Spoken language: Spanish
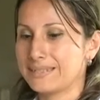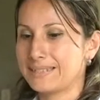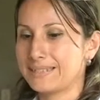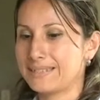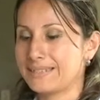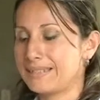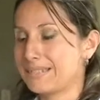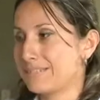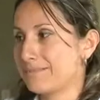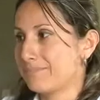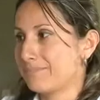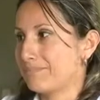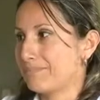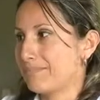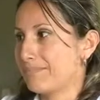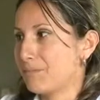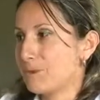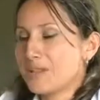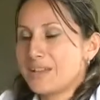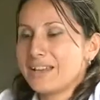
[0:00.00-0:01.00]
Eh,
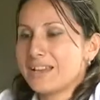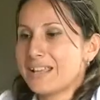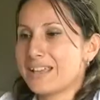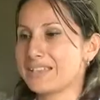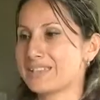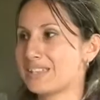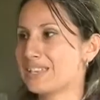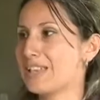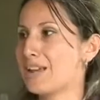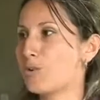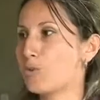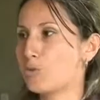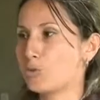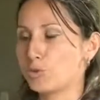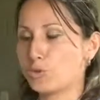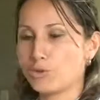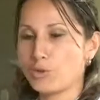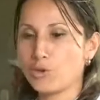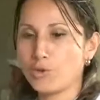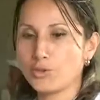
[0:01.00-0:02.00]
muy agradecida
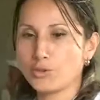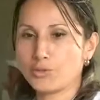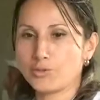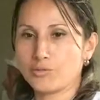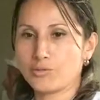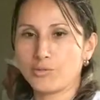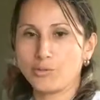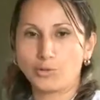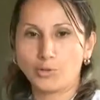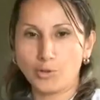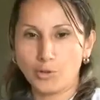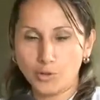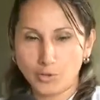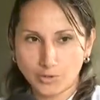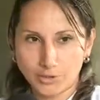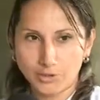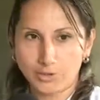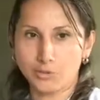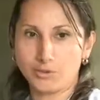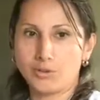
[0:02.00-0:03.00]
con Dios, con todos
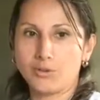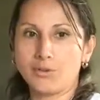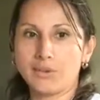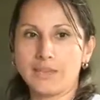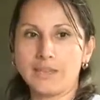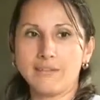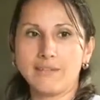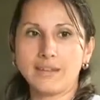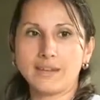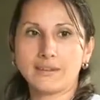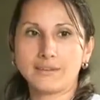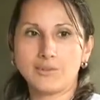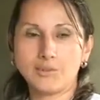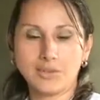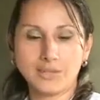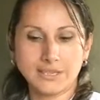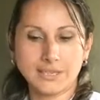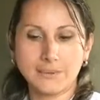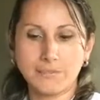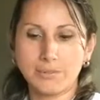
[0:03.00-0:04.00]
los que tuvieron que ver
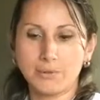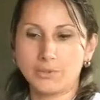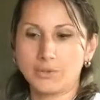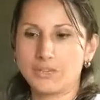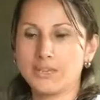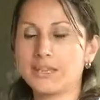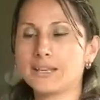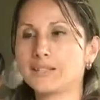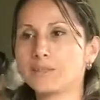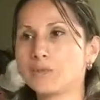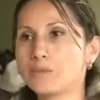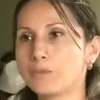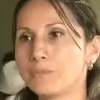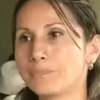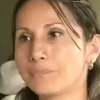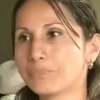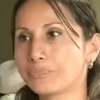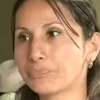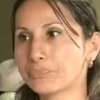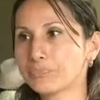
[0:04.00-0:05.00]
con este proyecto.
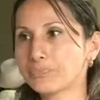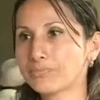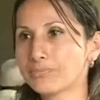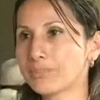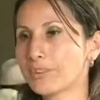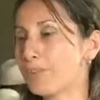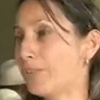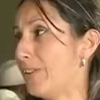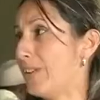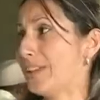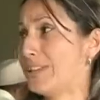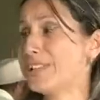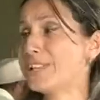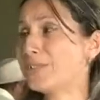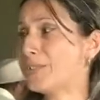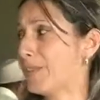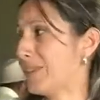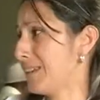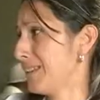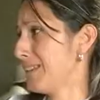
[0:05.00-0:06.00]

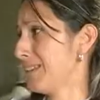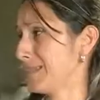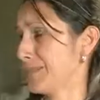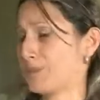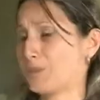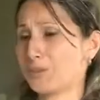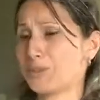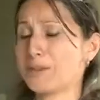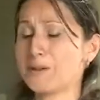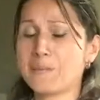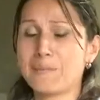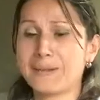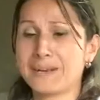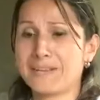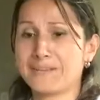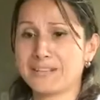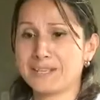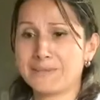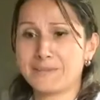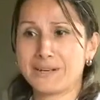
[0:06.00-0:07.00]
Feliz, feliz, no tengo
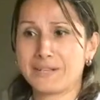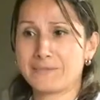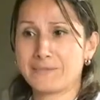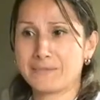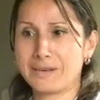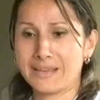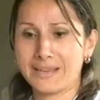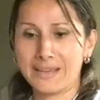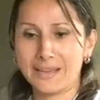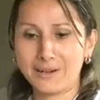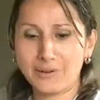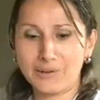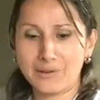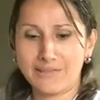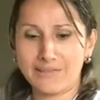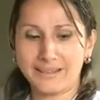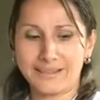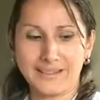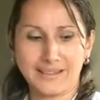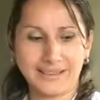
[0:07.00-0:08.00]
palabras para explicarlo,
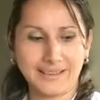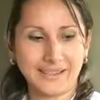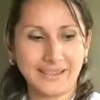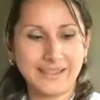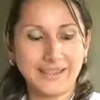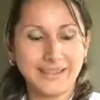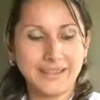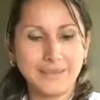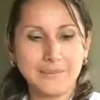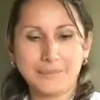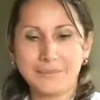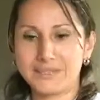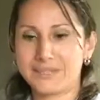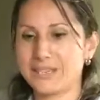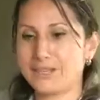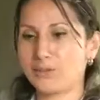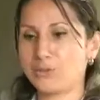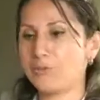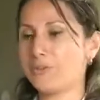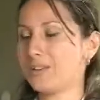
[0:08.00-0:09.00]
de verdad que me
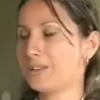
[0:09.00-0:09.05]
siento